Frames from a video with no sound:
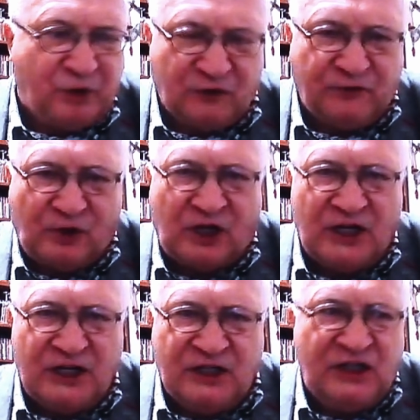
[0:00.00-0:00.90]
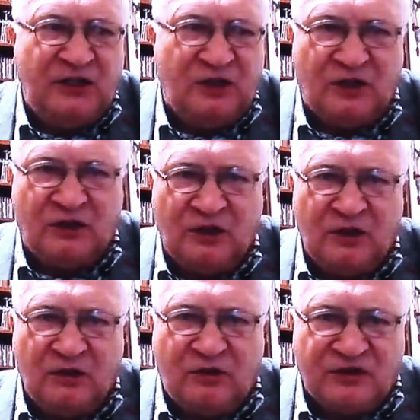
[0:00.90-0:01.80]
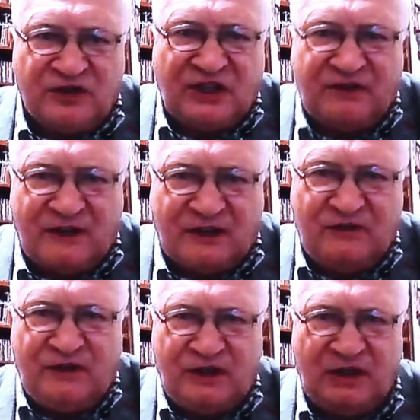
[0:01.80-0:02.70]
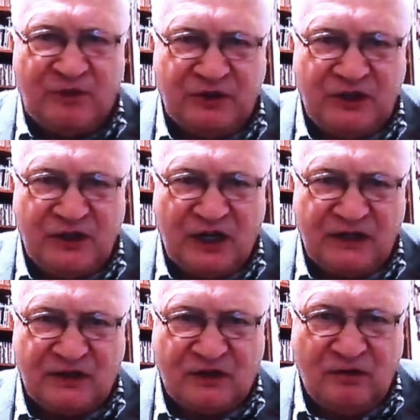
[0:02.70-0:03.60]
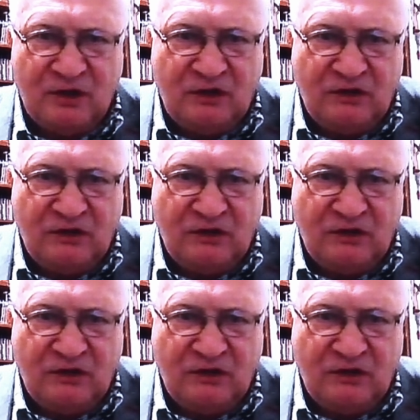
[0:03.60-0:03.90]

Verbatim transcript: potwór religijno-konserwatywny na modę irańską.